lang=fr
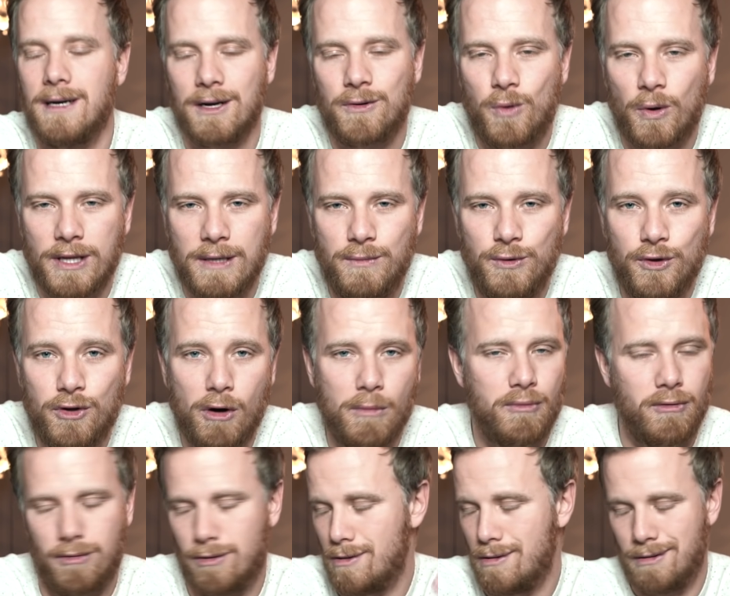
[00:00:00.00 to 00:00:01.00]
cours, débutant
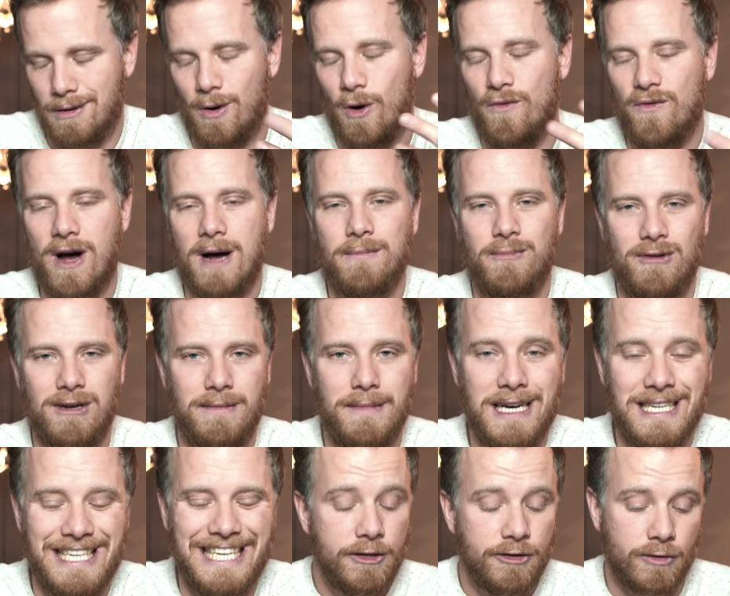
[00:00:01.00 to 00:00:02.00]
pour euh, revoir un peu les
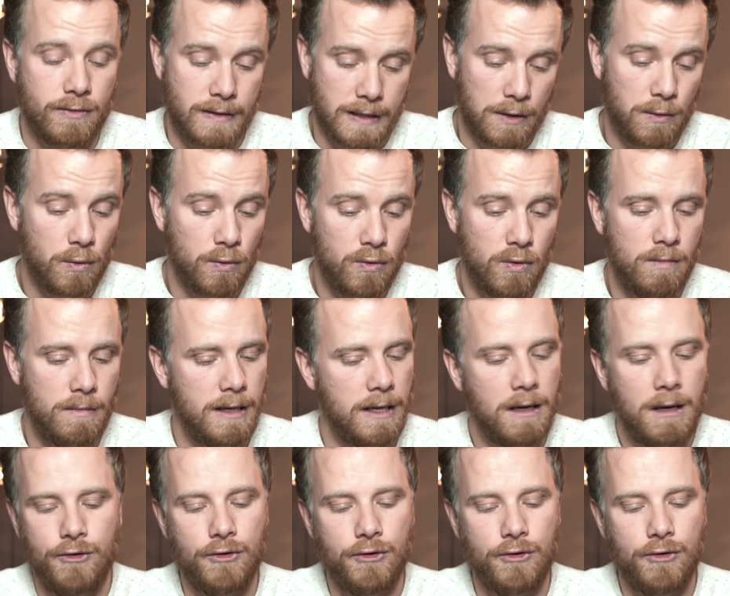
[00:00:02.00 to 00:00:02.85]
bases et je trouve ça trop cool mais